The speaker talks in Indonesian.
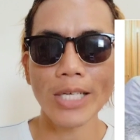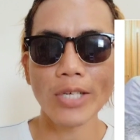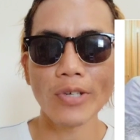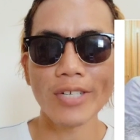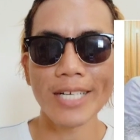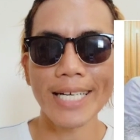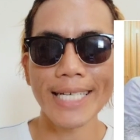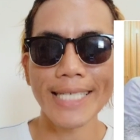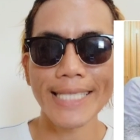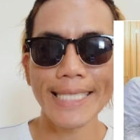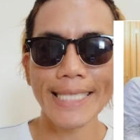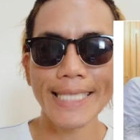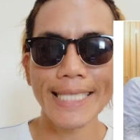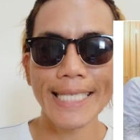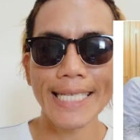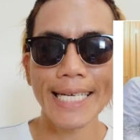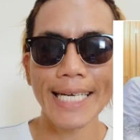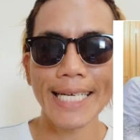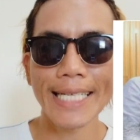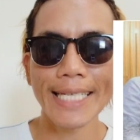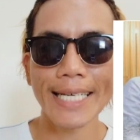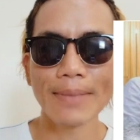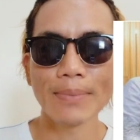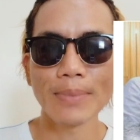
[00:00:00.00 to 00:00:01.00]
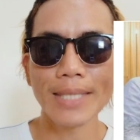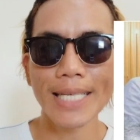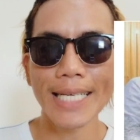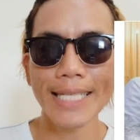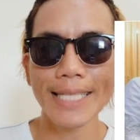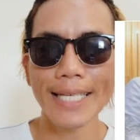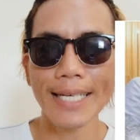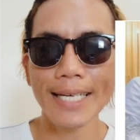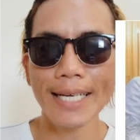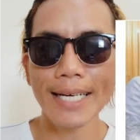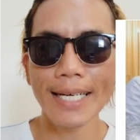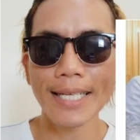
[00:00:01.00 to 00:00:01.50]
orang ketiga dan
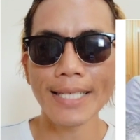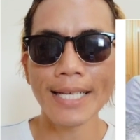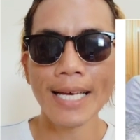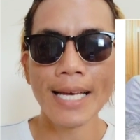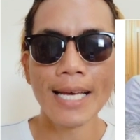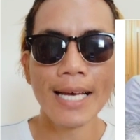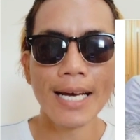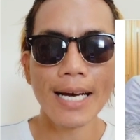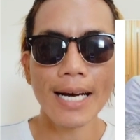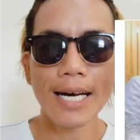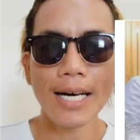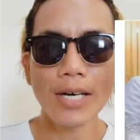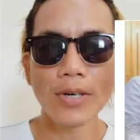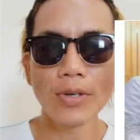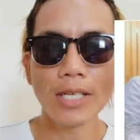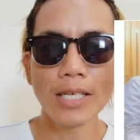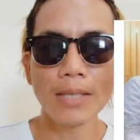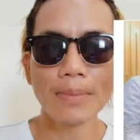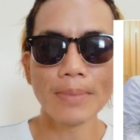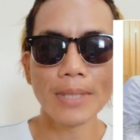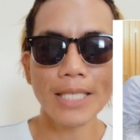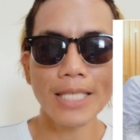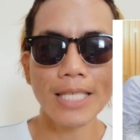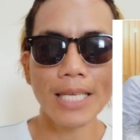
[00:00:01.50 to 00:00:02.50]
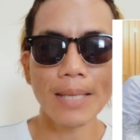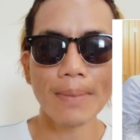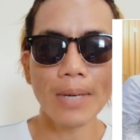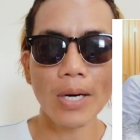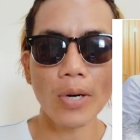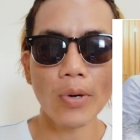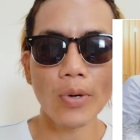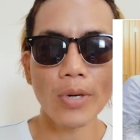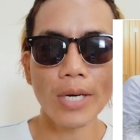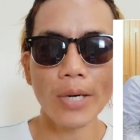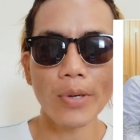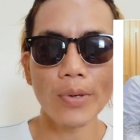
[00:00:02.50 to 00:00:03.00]
mengatakan Allah bersama
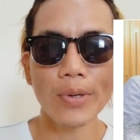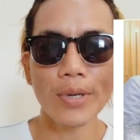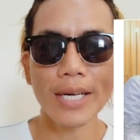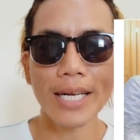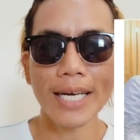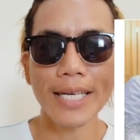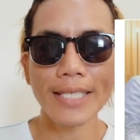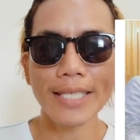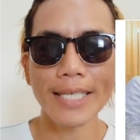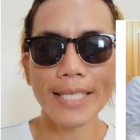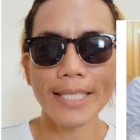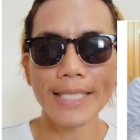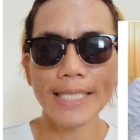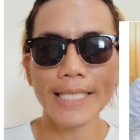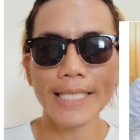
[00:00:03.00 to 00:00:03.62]
orang-orang yang